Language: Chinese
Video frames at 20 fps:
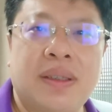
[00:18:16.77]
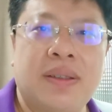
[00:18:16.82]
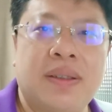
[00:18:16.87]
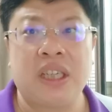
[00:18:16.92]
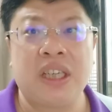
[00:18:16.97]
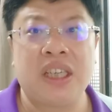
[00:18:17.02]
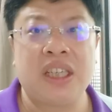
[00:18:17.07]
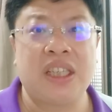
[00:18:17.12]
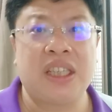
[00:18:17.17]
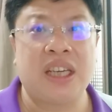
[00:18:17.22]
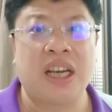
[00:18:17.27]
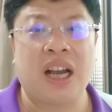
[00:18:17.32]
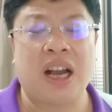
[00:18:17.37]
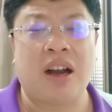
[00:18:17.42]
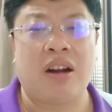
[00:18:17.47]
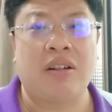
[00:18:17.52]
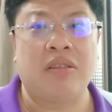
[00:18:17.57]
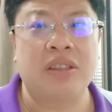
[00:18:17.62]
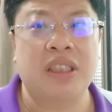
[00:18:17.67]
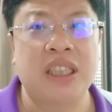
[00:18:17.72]
记得以前
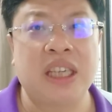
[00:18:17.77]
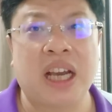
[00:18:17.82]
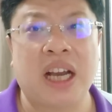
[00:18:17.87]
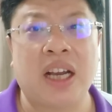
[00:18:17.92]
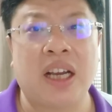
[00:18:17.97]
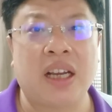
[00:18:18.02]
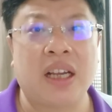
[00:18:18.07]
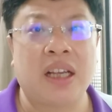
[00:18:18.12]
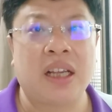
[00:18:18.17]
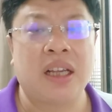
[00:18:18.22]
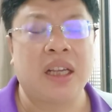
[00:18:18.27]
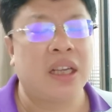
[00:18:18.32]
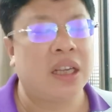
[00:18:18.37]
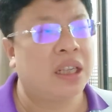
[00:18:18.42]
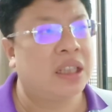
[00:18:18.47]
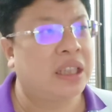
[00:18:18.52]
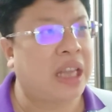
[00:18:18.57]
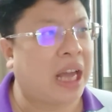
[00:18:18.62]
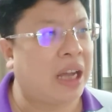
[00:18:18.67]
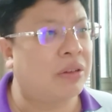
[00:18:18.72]
好像
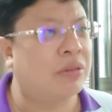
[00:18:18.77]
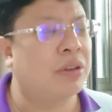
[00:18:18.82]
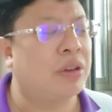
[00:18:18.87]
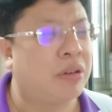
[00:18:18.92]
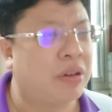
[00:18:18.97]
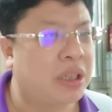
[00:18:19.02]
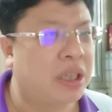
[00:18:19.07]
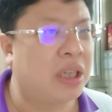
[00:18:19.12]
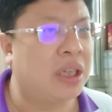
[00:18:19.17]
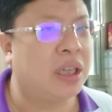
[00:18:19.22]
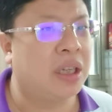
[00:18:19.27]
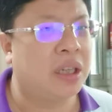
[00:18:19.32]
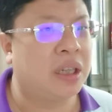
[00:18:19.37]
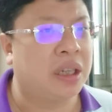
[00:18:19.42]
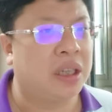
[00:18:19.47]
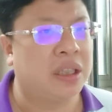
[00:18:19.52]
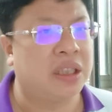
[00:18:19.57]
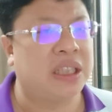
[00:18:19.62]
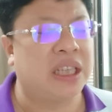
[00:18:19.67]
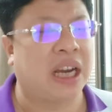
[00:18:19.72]
大陆有一
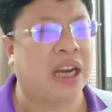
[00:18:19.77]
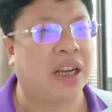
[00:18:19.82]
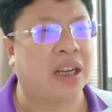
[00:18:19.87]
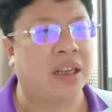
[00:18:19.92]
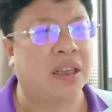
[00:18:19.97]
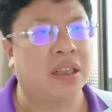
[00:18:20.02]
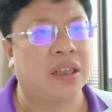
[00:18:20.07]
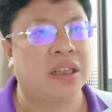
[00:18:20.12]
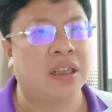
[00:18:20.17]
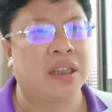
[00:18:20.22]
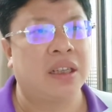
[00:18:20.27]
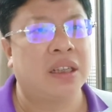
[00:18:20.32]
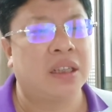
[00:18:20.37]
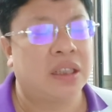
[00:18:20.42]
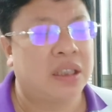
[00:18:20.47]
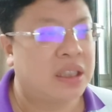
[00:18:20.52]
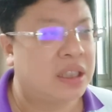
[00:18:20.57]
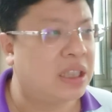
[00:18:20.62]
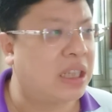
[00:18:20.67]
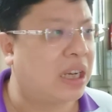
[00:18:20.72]
个讲
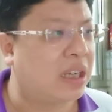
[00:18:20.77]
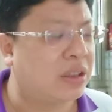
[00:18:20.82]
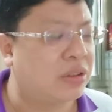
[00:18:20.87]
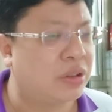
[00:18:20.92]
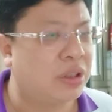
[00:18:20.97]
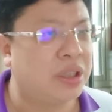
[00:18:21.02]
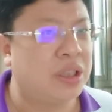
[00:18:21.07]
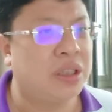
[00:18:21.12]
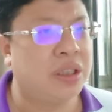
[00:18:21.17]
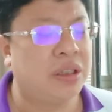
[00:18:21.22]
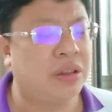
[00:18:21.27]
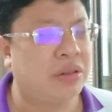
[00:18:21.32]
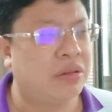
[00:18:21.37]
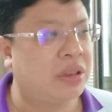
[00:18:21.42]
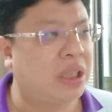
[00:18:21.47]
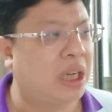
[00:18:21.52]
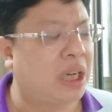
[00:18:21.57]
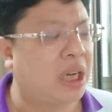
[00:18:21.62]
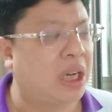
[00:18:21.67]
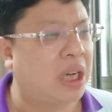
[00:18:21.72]
讲春
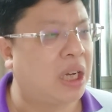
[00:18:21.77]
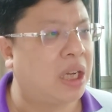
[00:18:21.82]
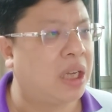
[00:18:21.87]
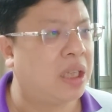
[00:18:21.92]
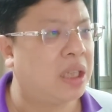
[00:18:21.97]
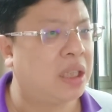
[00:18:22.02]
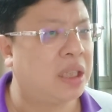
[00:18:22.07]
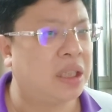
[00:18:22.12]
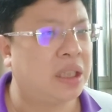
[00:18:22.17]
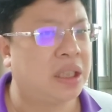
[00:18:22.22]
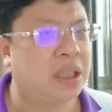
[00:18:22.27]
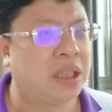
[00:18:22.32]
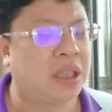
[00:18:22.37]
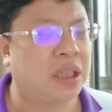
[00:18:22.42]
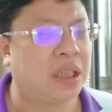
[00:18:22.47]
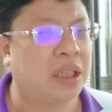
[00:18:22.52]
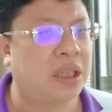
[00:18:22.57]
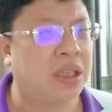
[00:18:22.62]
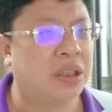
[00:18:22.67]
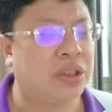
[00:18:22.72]
秋的，那
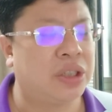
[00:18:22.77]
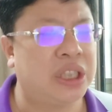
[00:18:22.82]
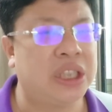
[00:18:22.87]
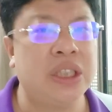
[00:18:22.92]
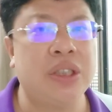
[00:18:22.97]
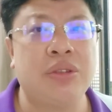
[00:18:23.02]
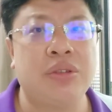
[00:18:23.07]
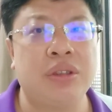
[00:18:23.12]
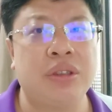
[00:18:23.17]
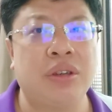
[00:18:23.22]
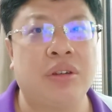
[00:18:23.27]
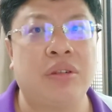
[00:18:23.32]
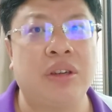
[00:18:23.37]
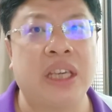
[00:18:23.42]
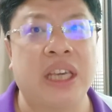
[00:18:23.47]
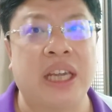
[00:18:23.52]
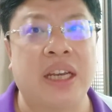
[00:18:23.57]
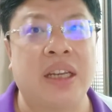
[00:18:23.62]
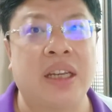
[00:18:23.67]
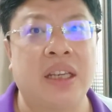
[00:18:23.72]
个戏剧有
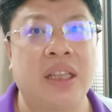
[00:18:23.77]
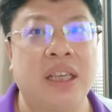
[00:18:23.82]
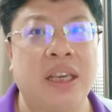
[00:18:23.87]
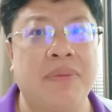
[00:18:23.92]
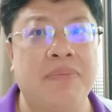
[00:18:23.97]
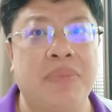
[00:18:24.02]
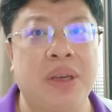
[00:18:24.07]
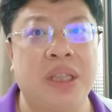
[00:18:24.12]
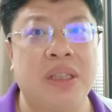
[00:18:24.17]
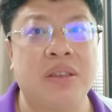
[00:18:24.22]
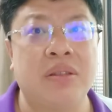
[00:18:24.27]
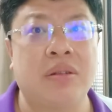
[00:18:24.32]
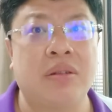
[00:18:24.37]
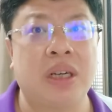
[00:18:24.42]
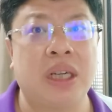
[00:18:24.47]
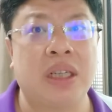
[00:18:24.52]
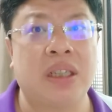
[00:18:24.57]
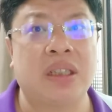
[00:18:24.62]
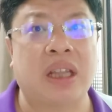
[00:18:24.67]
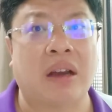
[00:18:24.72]
演《燕平
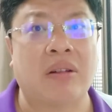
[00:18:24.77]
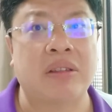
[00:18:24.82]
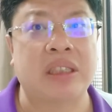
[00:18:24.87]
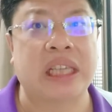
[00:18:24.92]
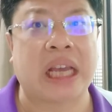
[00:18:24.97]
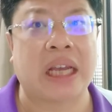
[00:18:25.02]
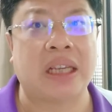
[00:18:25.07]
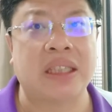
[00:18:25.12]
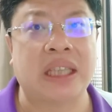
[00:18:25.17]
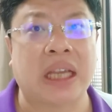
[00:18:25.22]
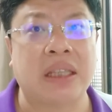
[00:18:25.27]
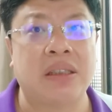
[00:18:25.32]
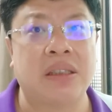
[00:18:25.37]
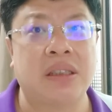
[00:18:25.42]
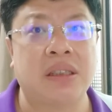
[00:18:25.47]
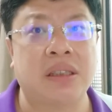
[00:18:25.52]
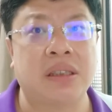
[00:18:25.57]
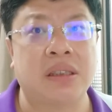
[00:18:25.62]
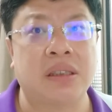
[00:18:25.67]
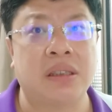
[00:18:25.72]
仲二桃杀三
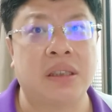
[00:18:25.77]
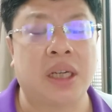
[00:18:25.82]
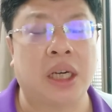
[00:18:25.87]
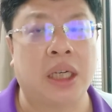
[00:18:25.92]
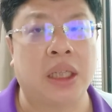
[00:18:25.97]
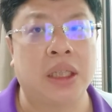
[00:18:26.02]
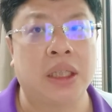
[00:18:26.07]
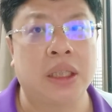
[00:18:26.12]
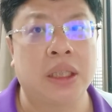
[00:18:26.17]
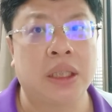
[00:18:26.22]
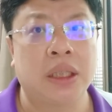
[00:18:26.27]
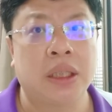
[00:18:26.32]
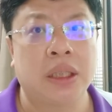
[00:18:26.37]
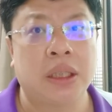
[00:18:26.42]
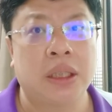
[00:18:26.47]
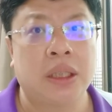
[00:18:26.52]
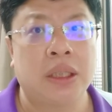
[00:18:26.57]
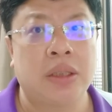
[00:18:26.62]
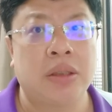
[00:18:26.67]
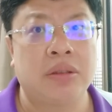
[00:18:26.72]
士》啊，
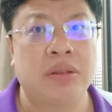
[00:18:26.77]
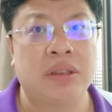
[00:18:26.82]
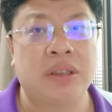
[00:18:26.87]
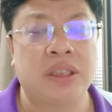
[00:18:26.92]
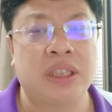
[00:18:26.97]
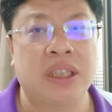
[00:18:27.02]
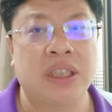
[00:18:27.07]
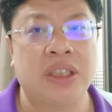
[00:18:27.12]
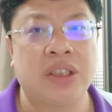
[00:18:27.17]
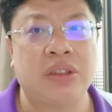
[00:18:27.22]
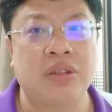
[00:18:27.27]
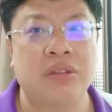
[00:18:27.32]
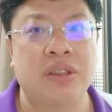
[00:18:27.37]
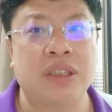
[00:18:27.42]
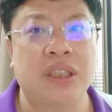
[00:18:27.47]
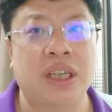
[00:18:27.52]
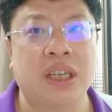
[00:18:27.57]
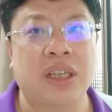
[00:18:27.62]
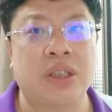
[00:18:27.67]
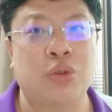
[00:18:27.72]
就是其实就
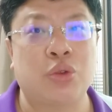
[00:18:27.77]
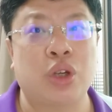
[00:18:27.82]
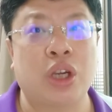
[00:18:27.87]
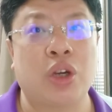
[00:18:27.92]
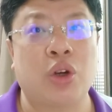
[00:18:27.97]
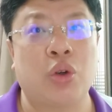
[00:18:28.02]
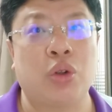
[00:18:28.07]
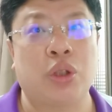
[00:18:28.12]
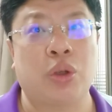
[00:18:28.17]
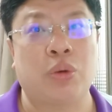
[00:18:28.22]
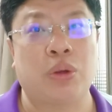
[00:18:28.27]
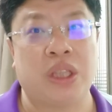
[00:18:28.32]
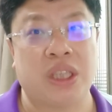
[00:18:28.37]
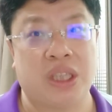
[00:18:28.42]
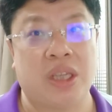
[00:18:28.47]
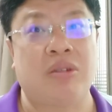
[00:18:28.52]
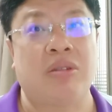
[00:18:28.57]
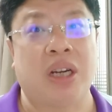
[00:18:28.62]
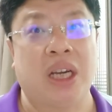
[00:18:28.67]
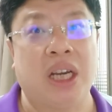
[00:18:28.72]
是那个最后的温
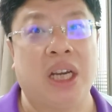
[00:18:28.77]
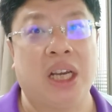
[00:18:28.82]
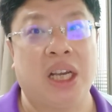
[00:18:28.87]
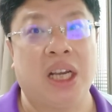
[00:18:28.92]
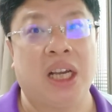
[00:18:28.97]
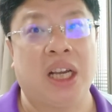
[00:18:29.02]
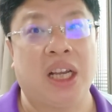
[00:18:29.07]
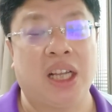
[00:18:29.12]
柔了。